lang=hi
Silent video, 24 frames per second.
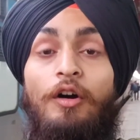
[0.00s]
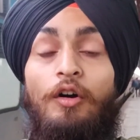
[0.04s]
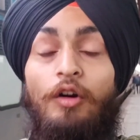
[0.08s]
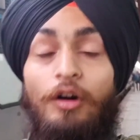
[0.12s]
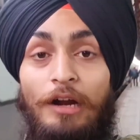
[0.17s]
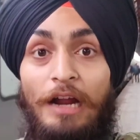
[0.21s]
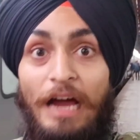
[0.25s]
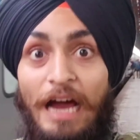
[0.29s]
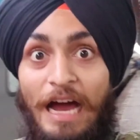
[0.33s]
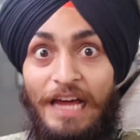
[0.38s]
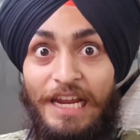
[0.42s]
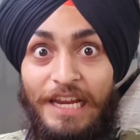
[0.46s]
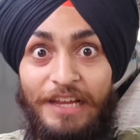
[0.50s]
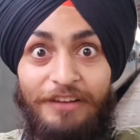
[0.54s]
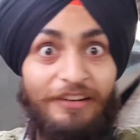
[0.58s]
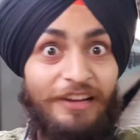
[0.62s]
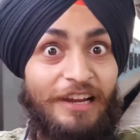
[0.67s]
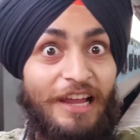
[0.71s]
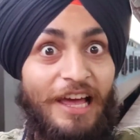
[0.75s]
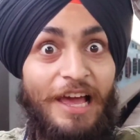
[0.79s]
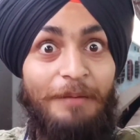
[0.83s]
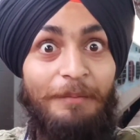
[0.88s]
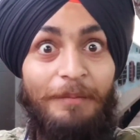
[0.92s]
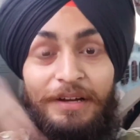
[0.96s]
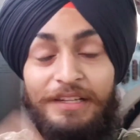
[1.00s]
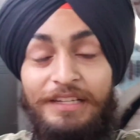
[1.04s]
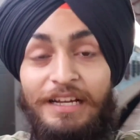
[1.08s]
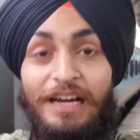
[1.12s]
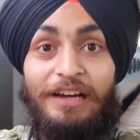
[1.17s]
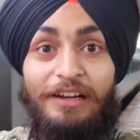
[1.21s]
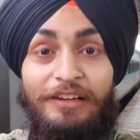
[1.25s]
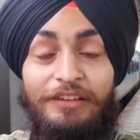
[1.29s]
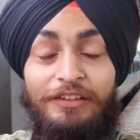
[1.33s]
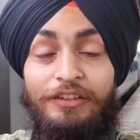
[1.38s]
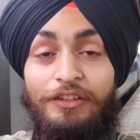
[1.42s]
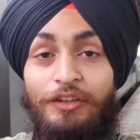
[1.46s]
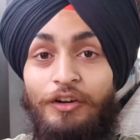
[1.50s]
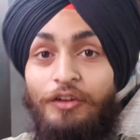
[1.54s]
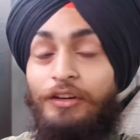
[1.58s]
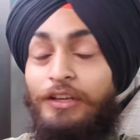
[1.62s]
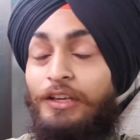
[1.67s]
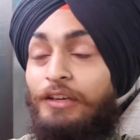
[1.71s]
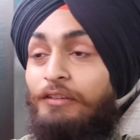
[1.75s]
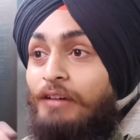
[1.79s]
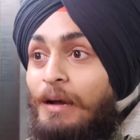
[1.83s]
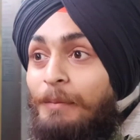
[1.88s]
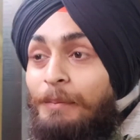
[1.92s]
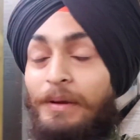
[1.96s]
और आने वाला है मज़ा
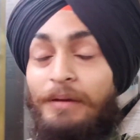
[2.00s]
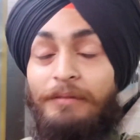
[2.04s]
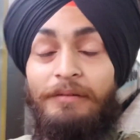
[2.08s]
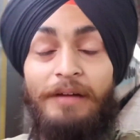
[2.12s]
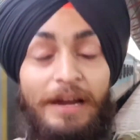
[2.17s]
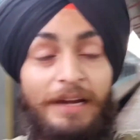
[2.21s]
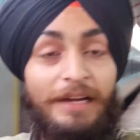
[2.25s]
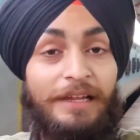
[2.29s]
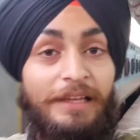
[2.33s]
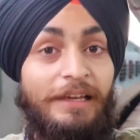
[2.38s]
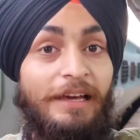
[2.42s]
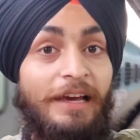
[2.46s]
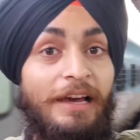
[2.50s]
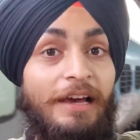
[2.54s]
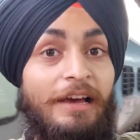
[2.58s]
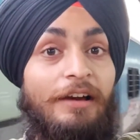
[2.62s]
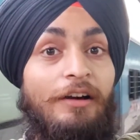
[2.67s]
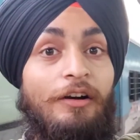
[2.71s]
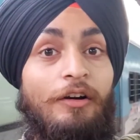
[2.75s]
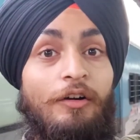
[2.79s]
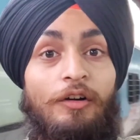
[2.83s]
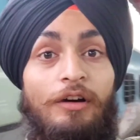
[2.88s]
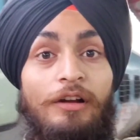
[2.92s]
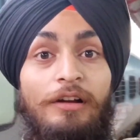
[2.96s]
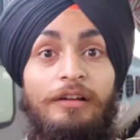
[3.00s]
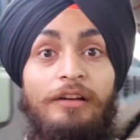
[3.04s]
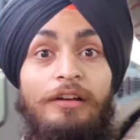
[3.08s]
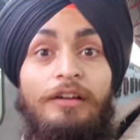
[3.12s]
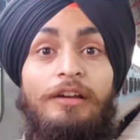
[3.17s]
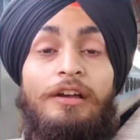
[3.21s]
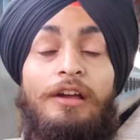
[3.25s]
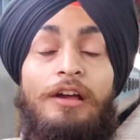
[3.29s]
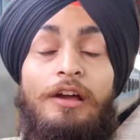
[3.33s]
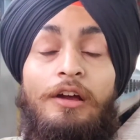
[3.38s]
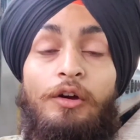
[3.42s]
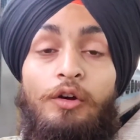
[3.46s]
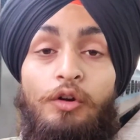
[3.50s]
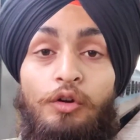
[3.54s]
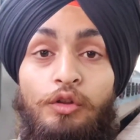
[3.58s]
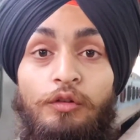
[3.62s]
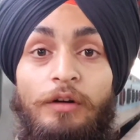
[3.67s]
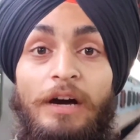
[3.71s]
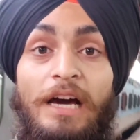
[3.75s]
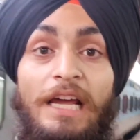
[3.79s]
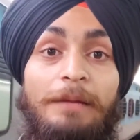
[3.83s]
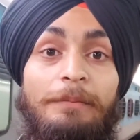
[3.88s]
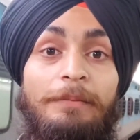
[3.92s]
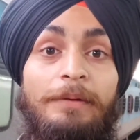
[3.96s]
क्योंकि वहाँ पर वेडिंग है और
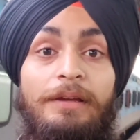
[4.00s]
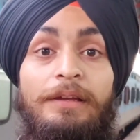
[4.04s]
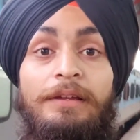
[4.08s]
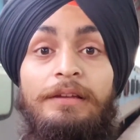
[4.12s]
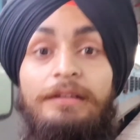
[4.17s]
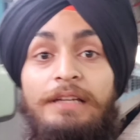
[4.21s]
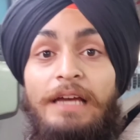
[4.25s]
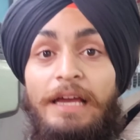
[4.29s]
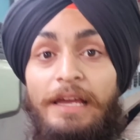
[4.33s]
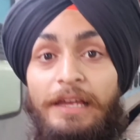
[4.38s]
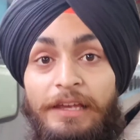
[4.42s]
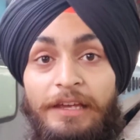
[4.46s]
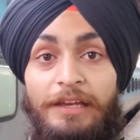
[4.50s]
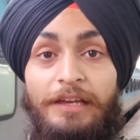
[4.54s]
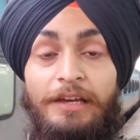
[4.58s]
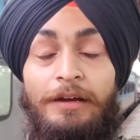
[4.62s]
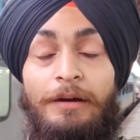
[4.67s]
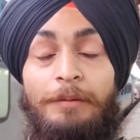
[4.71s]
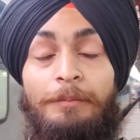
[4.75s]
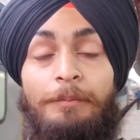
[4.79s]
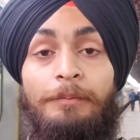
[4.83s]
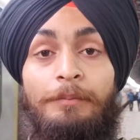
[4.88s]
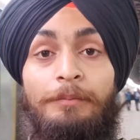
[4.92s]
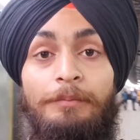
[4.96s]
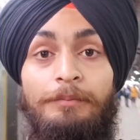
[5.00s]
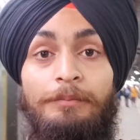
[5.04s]
गुरुद्वारे भी जाएंगे हम